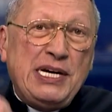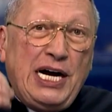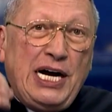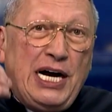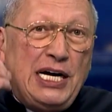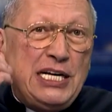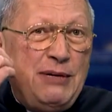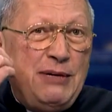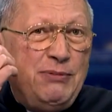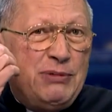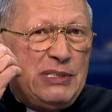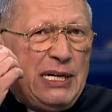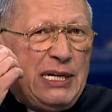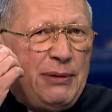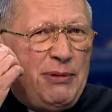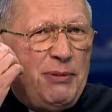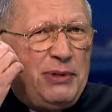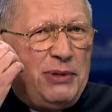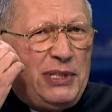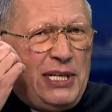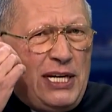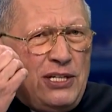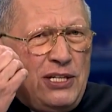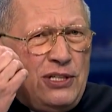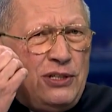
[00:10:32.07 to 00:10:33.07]
a im
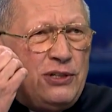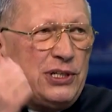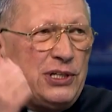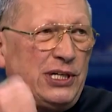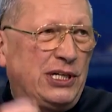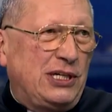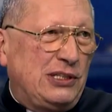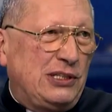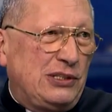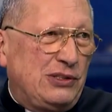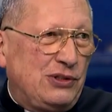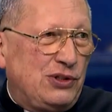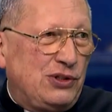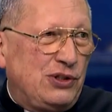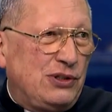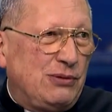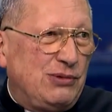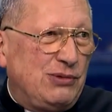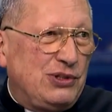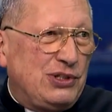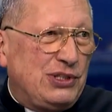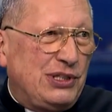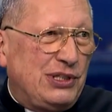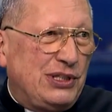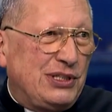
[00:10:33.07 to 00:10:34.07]
samym też to daje coś do
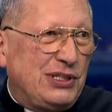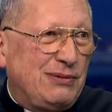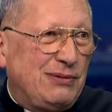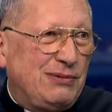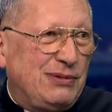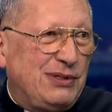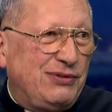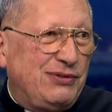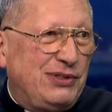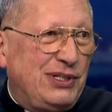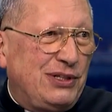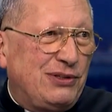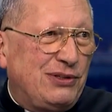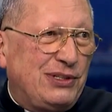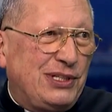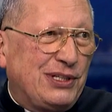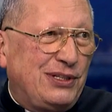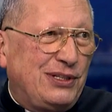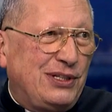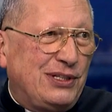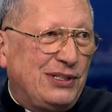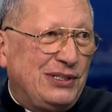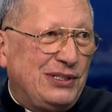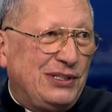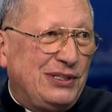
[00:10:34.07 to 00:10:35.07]
myślenia. Sądzi no,
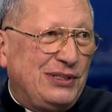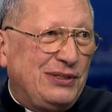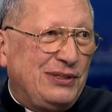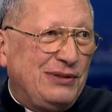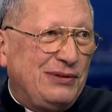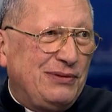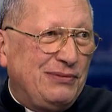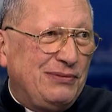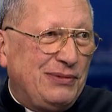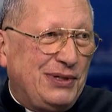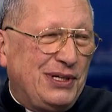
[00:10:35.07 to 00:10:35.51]
ksiądz, że tak.